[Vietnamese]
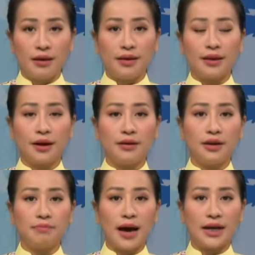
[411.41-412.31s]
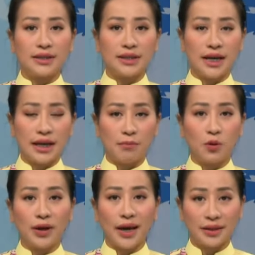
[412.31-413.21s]
Nhà thờ Đức Bà xây năm
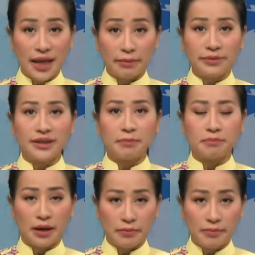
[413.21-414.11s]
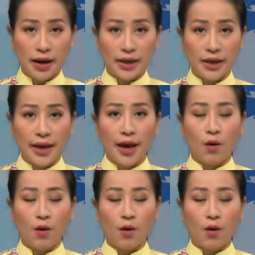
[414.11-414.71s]
một nghìn tám trăm bảy mươi bảy,